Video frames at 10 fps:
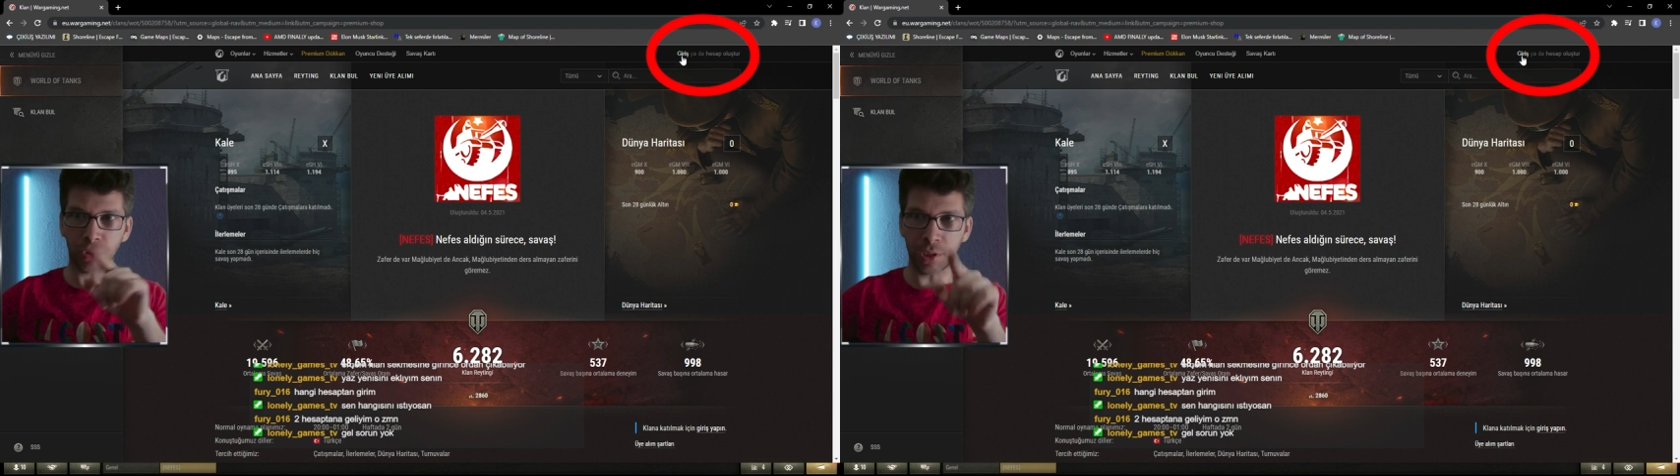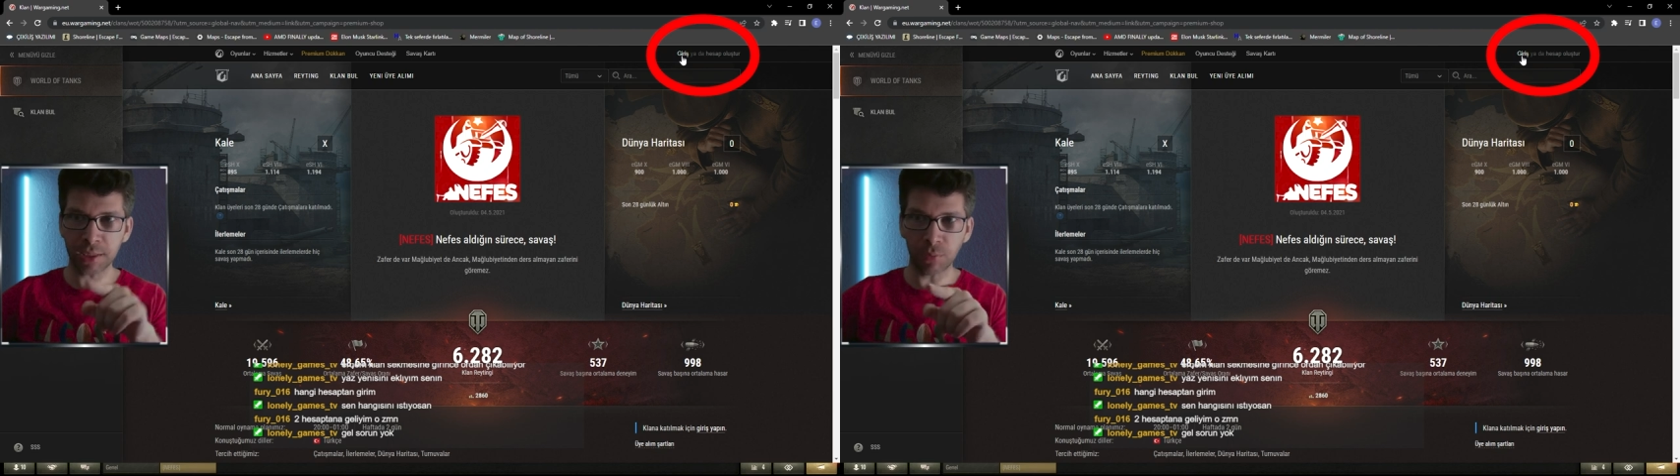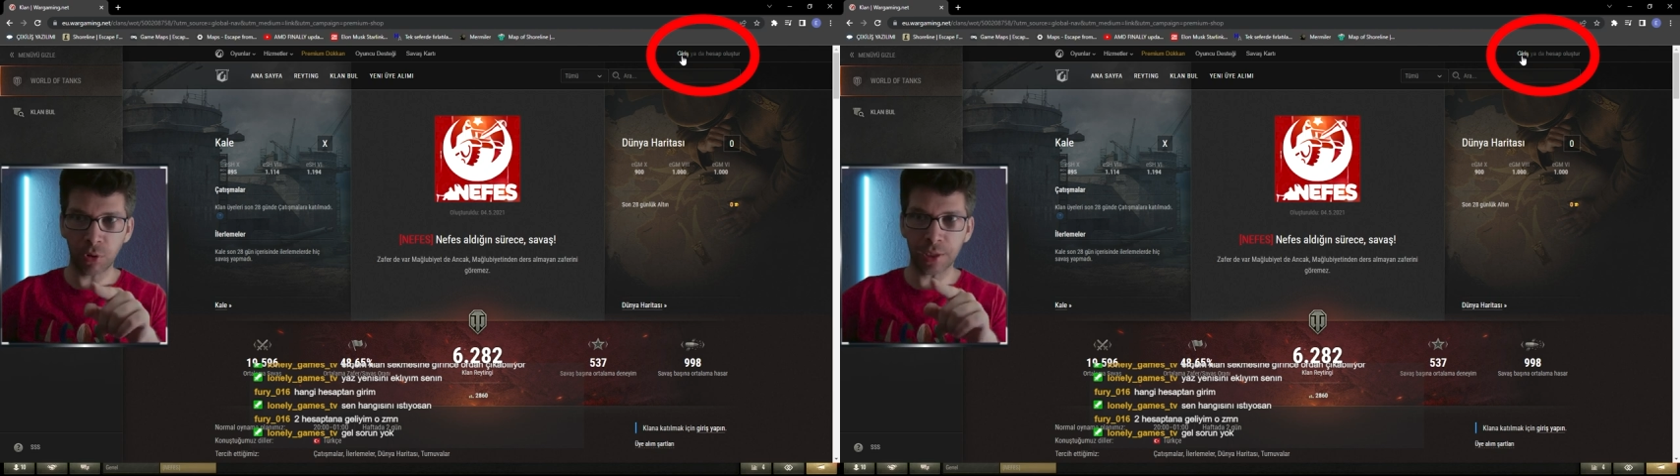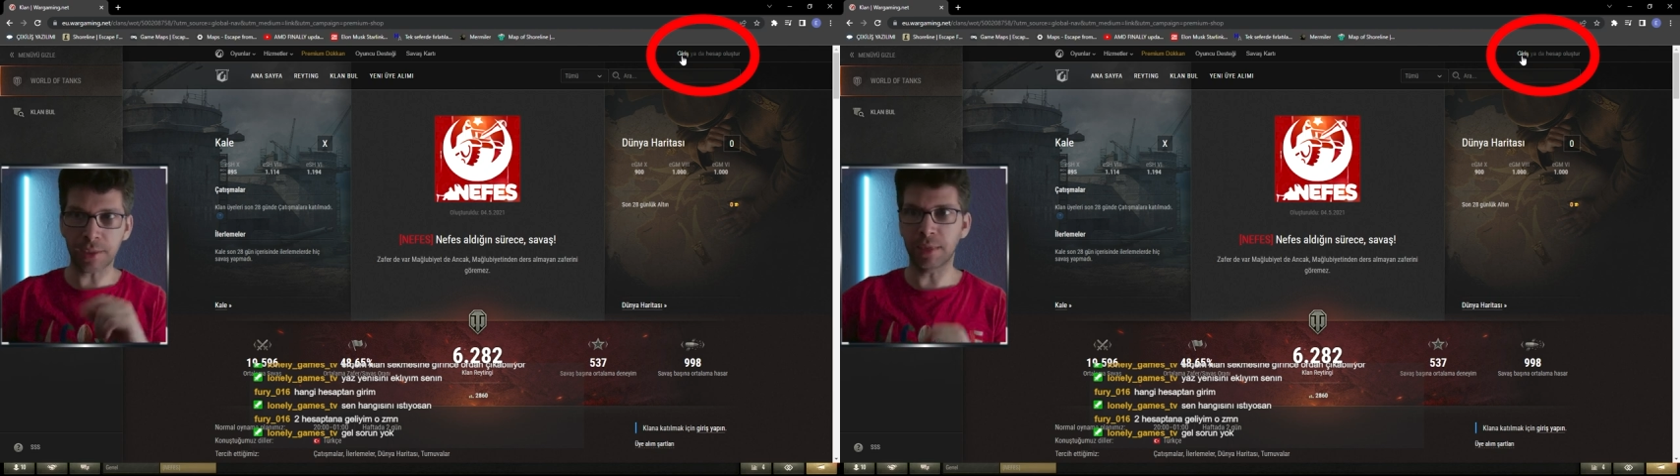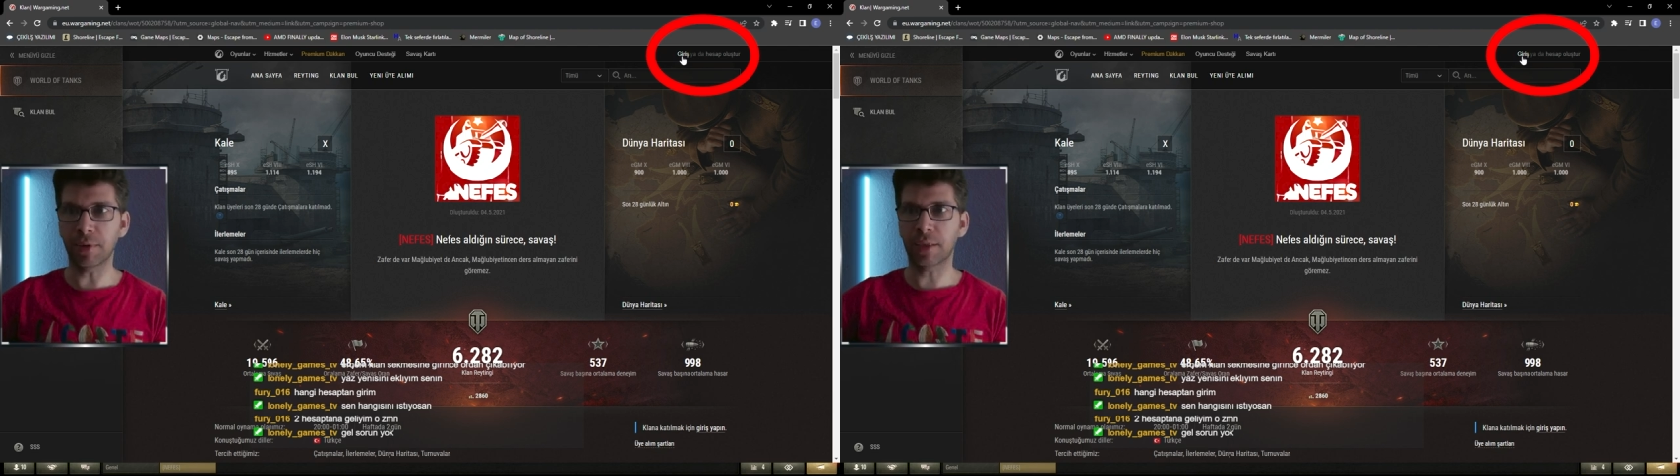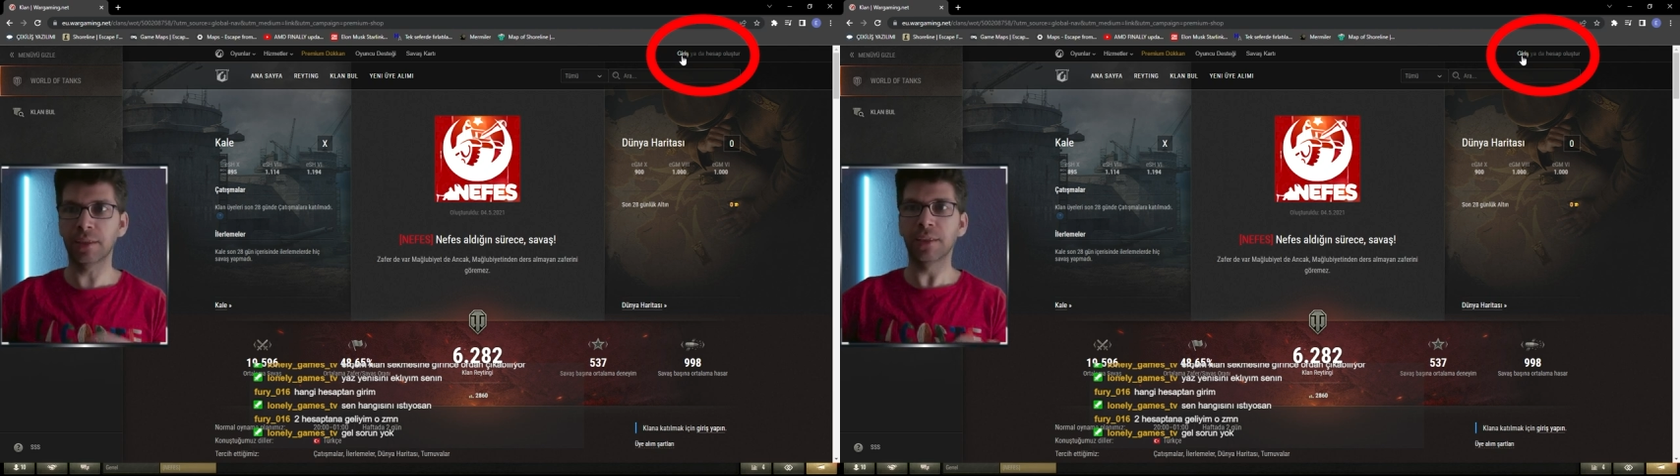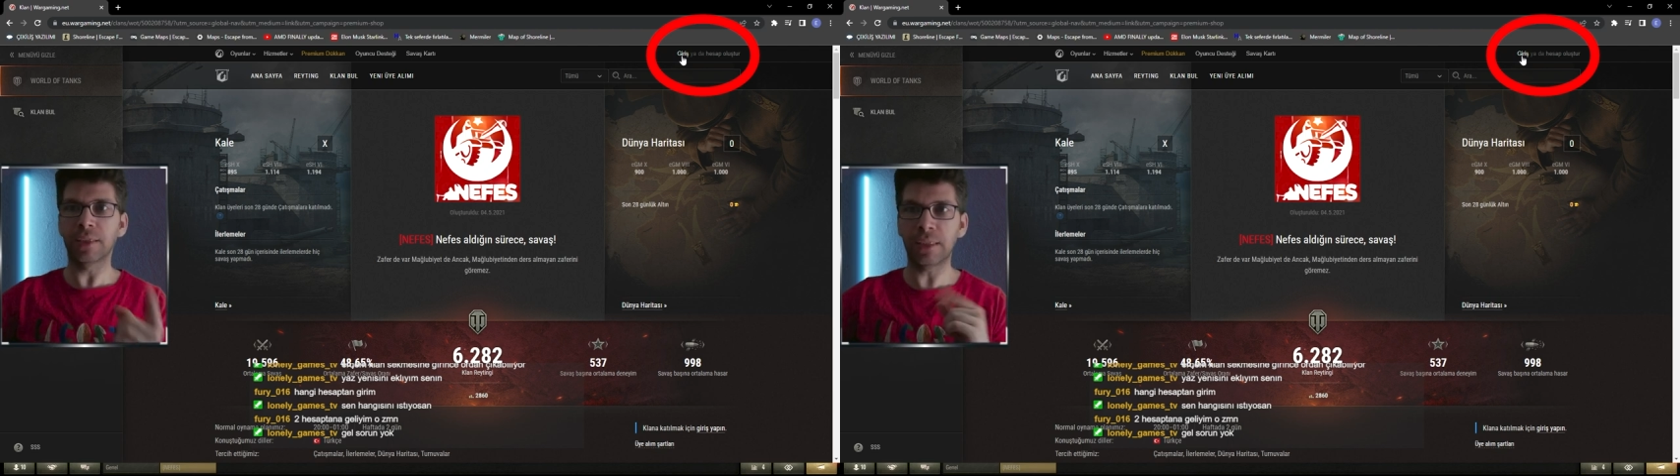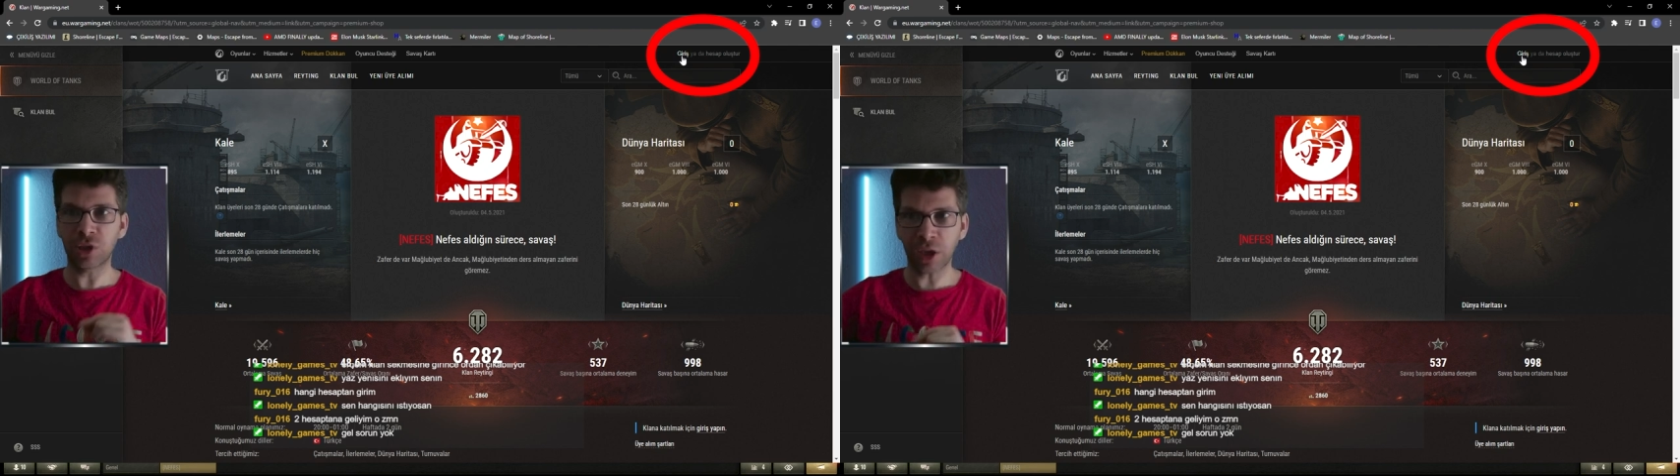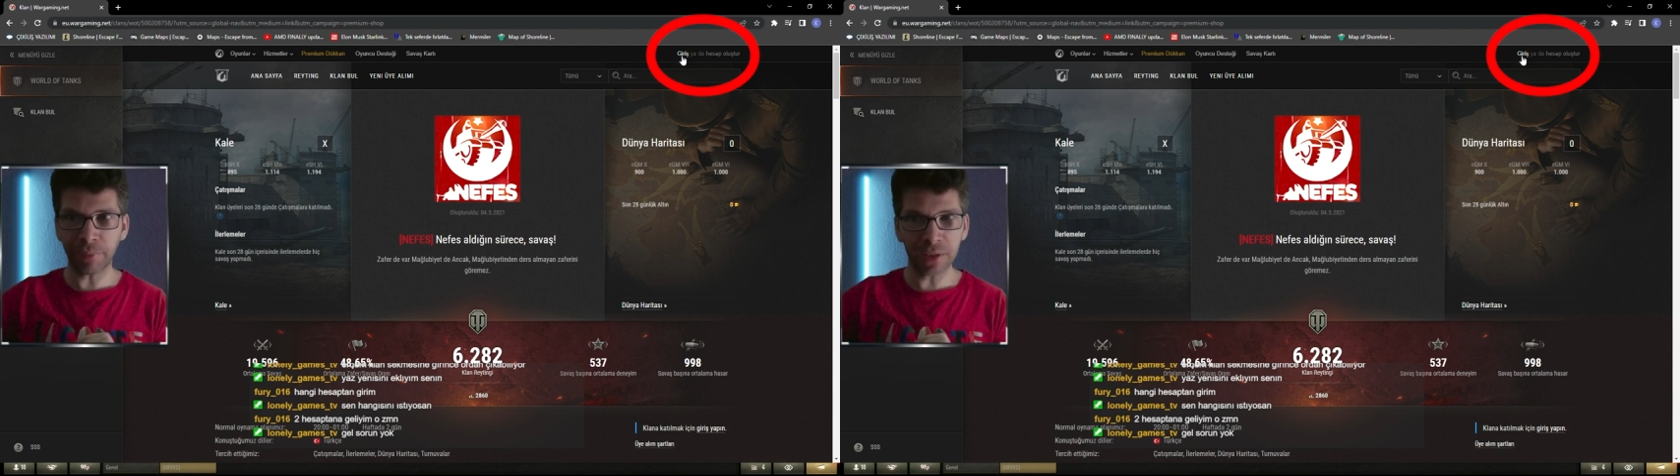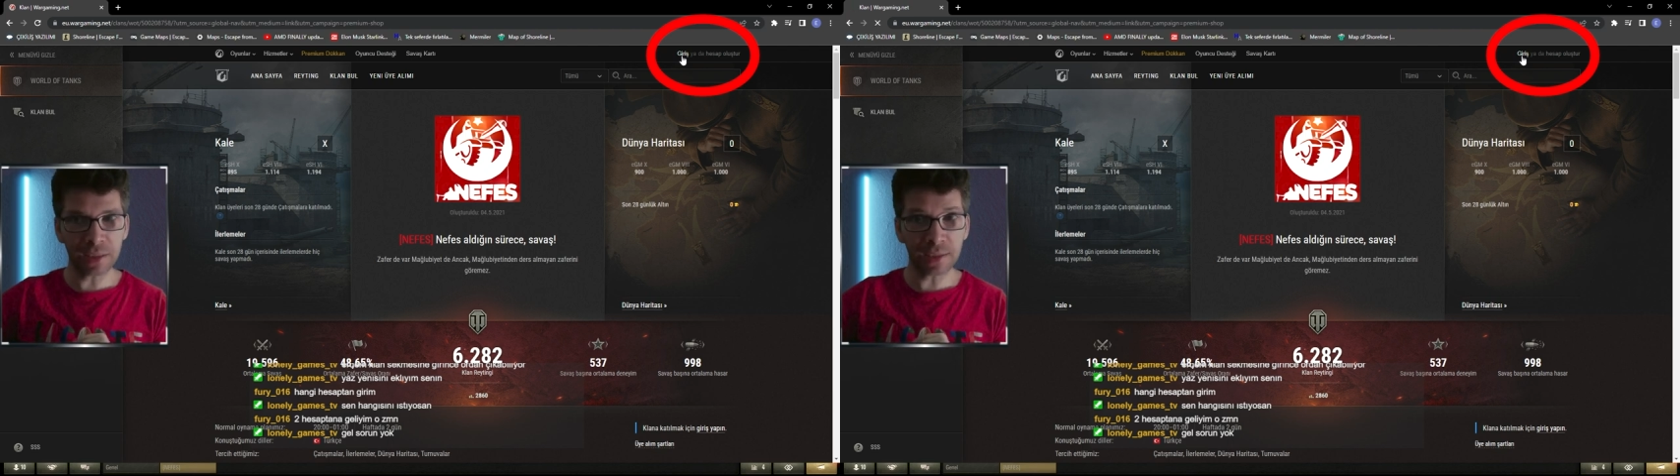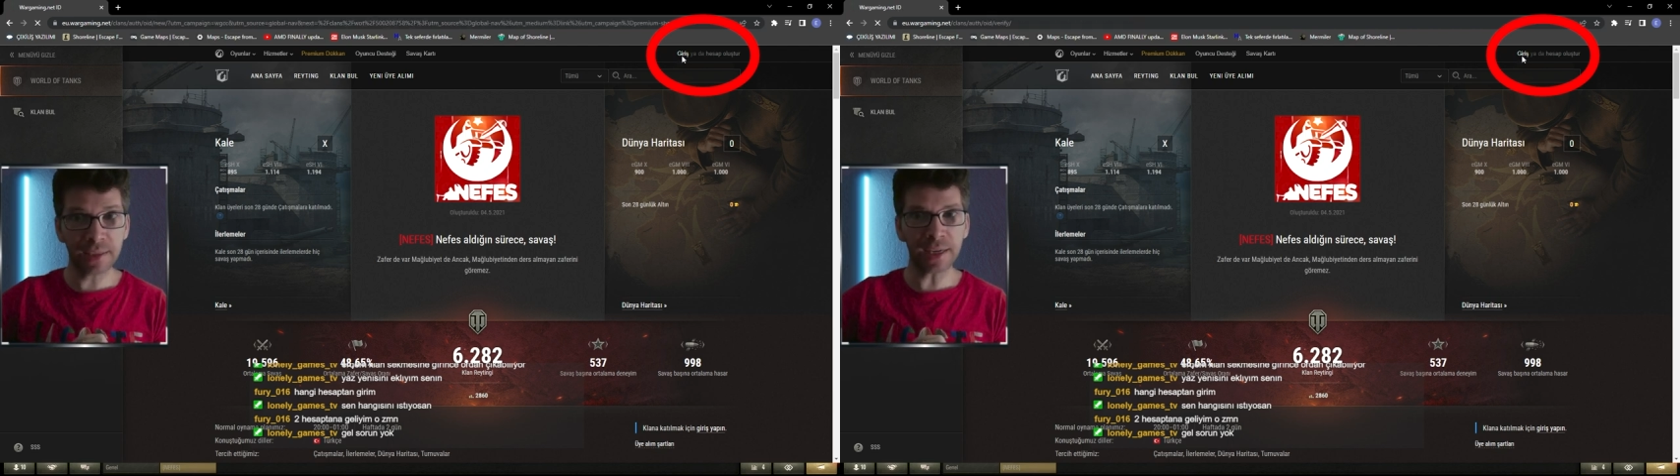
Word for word: Bu giriş bölgesine bakın. Giriş yapmadıysanız